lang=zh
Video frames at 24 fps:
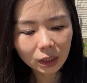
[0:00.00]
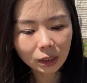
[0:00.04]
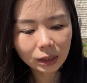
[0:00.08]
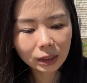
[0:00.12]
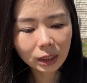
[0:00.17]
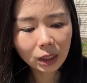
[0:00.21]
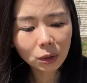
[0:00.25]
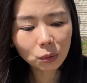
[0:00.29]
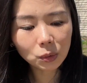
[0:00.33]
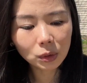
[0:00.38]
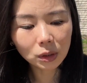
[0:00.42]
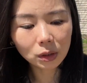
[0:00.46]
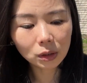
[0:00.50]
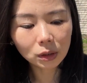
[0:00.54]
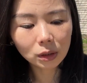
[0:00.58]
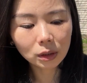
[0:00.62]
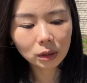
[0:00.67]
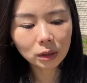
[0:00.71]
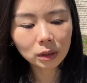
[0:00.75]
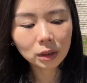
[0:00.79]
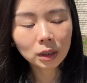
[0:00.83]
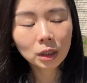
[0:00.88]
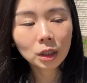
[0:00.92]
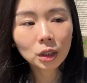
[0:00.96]
像
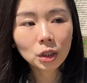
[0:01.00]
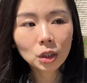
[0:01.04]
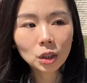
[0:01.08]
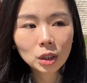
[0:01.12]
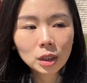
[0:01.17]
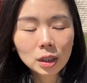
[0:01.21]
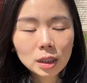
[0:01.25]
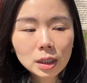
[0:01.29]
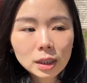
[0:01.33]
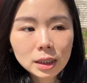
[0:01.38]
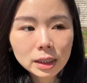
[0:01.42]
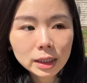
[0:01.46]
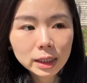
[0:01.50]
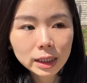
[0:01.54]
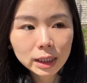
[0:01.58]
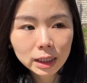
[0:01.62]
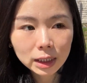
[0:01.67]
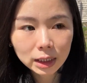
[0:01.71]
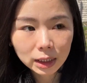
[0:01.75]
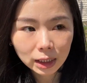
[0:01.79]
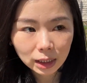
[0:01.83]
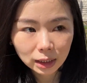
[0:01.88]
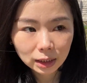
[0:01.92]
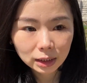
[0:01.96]
我
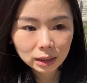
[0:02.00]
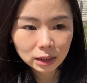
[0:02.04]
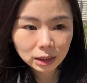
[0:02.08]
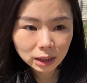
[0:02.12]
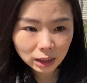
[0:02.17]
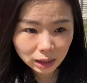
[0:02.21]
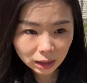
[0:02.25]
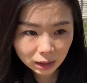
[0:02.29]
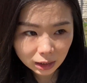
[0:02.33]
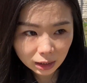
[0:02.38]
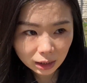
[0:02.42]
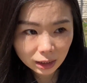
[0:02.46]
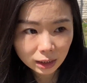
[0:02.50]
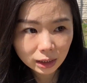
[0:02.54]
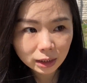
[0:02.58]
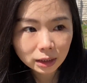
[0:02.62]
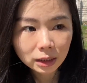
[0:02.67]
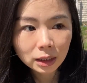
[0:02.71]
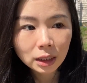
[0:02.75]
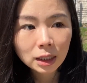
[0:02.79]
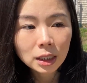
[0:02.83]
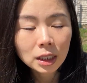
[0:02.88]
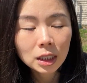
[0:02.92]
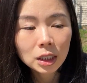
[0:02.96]
前天
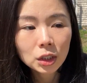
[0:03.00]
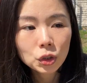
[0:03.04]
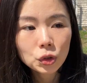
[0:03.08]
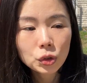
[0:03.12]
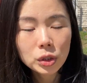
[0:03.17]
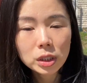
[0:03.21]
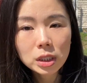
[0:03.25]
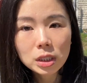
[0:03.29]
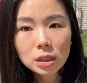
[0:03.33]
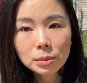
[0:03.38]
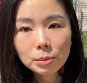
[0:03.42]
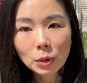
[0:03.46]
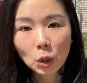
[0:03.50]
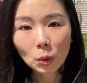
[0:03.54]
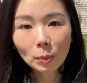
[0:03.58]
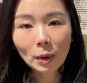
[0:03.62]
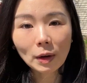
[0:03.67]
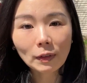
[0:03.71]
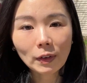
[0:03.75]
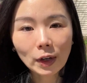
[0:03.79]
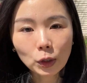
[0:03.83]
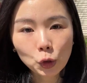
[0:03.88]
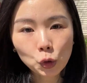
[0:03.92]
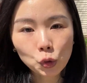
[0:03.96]
就是没有
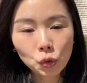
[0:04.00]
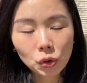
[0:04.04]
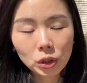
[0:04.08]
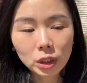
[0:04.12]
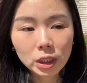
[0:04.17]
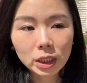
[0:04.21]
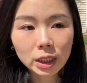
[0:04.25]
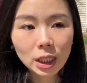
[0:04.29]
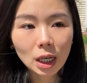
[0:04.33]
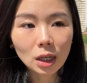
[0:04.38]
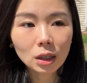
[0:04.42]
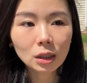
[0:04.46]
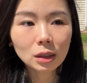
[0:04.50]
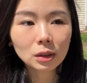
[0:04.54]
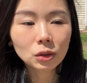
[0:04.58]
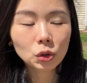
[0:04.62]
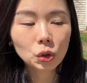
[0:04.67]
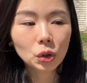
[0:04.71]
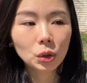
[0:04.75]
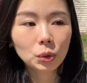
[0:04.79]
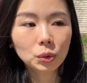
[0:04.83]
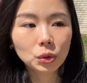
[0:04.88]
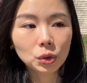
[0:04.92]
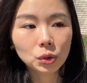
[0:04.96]
办法睡觉，
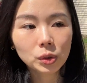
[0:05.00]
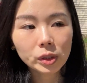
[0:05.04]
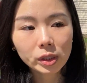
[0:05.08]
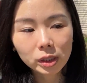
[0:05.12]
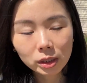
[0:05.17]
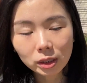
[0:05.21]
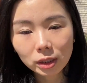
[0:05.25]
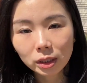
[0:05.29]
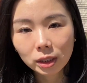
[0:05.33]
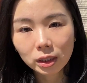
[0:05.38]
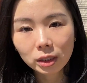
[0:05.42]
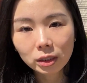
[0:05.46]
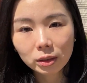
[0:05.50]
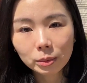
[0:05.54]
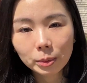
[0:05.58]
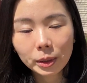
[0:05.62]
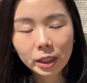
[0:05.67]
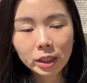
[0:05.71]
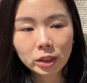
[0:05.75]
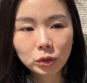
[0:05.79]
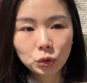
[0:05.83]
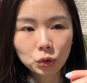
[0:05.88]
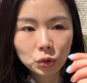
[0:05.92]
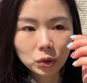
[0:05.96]
所以我就吃了一颗
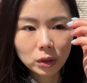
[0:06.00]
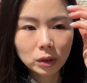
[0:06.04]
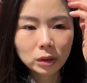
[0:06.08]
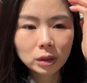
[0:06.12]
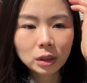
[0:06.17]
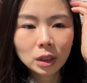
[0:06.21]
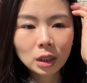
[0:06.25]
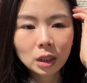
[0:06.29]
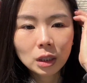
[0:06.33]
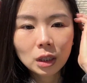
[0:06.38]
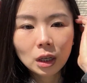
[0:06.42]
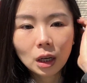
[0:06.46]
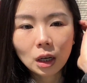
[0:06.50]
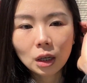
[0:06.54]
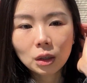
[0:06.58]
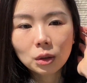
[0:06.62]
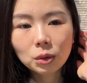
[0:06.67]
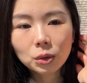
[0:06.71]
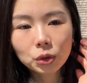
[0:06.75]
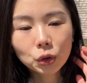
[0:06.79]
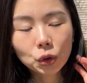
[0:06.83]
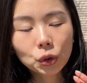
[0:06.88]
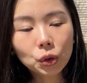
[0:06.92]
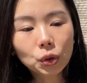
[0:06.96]
Benadryl， 然
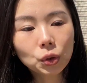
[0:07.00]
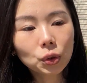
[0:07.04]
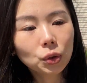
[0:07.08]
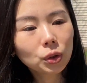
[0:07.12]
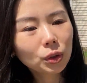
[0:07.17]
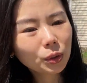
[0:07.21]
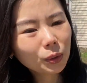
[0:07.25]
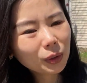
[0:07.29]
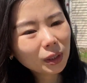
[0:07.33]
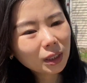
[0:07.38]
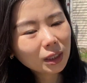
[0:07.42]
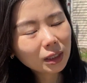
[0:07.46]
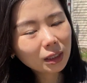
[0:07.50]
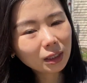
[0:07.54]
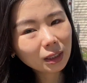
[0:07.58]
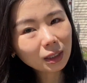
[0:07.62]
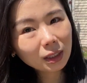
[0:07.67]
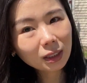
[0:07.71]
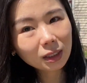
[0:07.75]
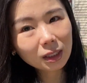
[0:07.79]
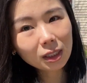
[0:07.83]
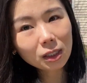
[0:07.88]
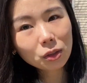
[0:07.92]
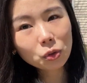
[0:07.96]
后我就因为
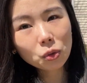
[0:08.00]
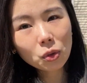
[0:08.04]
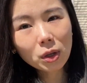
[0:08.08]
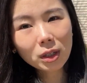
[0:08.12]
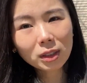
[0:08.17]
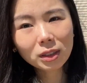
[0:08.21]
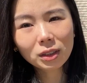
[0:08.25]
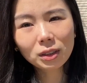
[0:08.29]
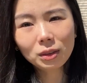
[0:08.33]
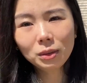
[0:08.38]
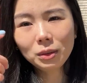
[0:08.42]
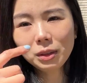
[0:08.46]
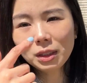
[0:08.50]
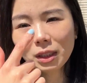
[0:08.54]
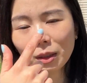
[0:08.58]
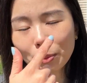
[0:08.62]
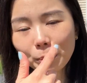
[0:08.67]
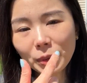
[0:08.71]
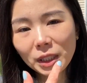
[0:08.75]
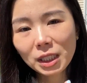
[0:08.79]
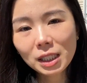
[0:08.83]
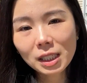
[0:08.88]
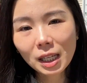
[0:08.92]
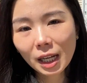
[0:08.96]
那个症状，因为那个
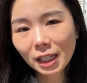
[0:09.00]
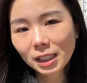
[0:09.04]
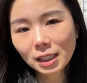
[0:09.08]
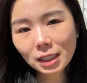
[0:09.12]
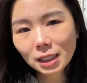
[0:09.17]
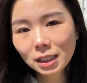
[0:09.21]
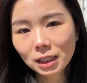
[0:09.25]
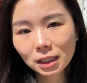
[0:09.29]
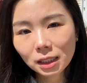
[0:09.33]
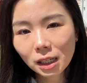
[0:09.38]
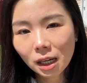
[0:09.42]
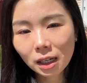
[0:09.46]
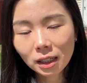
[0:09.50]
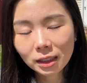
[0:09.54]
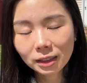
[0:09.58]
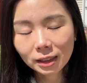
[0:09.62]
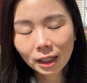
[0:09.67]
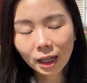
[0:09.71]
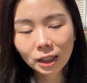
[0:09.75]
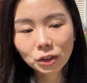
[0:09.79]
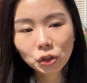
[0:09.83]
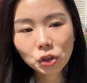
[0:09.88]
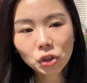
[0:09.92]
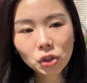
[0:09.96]
鼻塞真的很
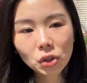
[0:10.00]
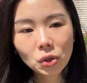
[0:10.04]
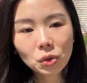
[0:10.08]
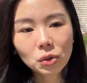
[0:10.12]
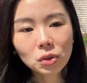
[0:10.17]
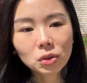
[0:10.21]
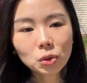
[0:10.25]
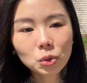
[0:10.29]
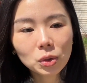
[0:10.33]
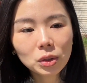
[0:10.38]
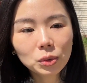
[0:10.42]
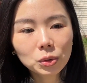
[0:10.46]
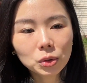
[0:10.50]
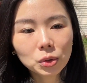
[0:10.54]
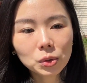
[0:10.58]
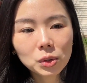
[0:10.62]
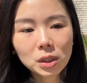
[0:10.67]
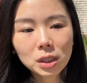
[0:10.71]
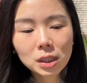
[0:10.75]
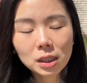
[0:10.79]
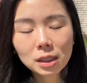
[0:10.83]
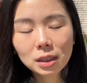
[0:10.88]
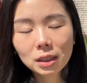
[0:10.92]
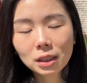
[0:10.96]
难受，所以我就
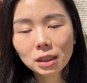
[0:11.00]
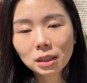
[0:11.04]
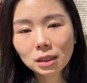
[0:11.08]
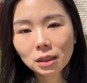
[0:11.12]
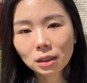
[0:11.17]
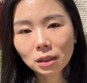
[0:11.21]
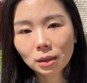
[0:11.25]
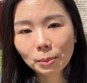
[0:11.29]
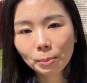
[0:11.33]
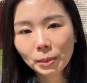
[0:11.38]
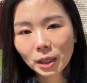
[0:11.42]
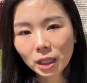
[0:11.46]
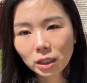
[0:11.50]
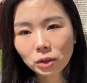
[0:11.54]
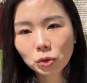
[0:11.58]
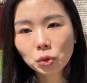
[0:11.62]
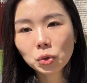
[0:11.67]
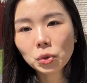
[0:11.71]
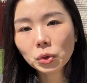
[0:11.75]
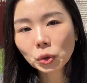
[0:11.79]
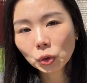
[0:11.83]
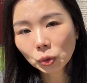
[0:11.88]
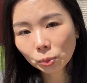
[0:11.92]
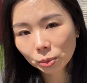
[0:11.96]
吃了一颗
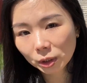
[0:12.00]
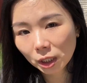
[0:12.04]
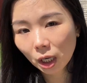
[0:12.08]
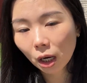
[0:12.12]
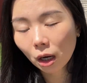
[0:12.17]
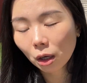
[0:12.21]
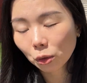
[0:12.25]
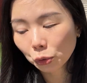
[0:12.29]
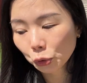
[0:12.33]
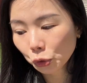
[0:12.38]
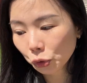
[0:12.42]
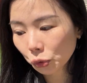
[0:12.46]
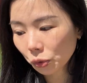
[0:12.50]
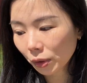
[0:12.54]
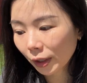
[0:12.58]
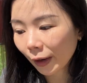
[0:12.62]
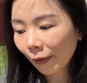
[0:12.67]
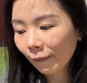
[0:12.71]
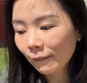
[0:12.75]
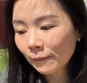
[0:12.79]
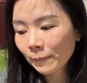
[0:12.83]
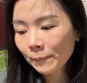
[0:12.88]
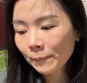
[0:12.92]
Benadryl 就比较好睡。